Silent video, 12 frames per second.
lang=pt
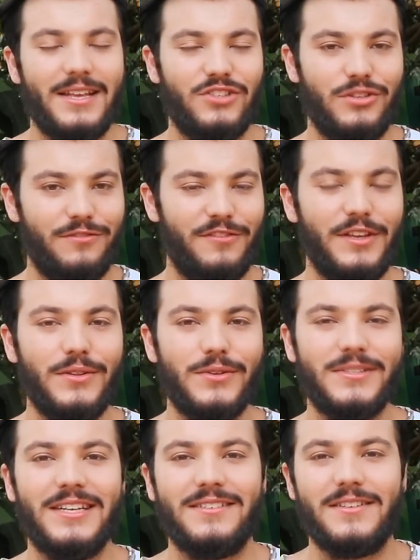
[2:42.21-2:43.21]
de
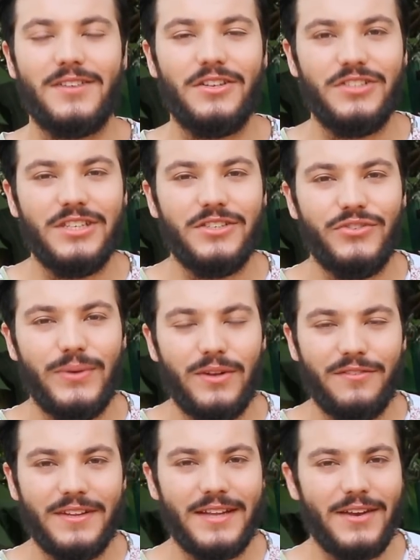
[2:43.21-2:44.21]
vidros nessas lojinhas de
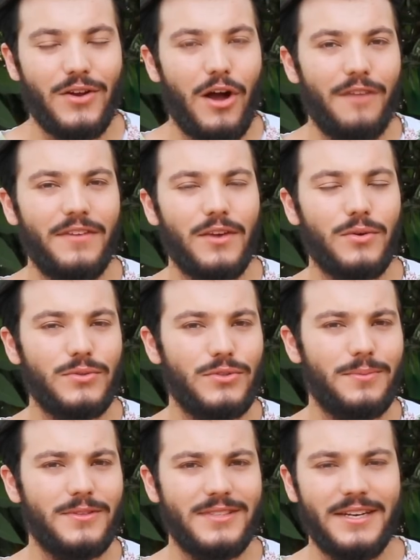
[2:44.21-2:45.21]
1,99 que
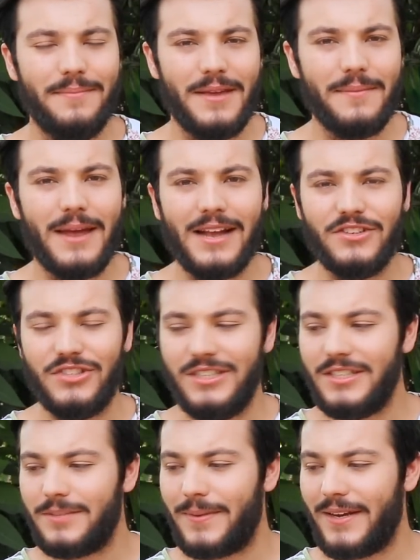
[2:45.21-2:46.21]
costumam ser bem
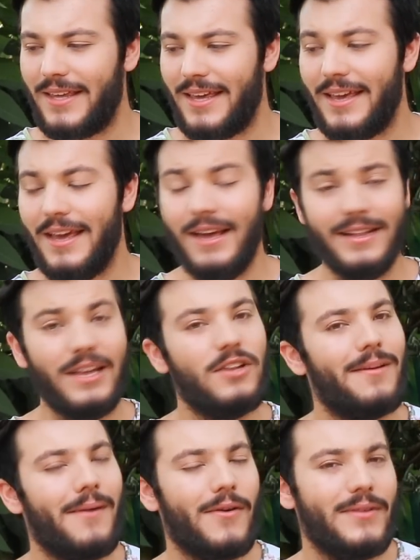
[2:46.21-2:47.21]
baratinhas, porque tem
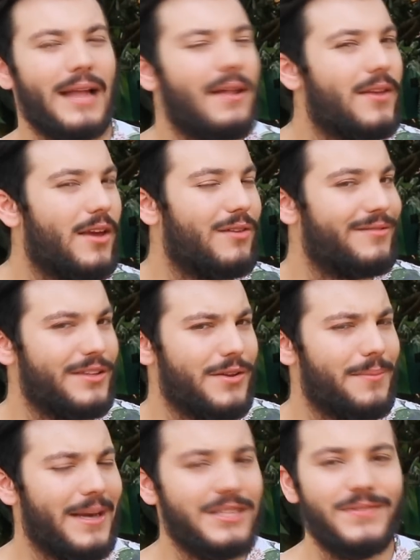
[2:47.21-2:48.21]
que tomar cuidado que é um
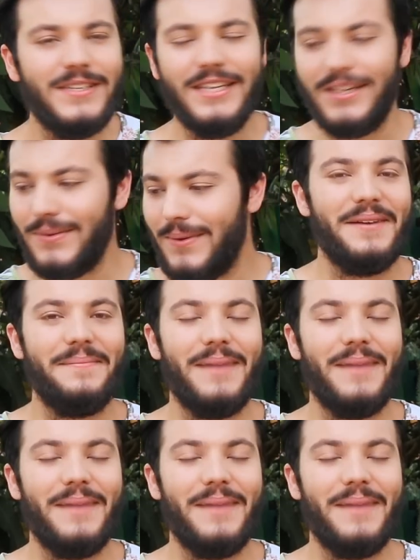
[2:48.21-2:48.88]
vidro mais fininho.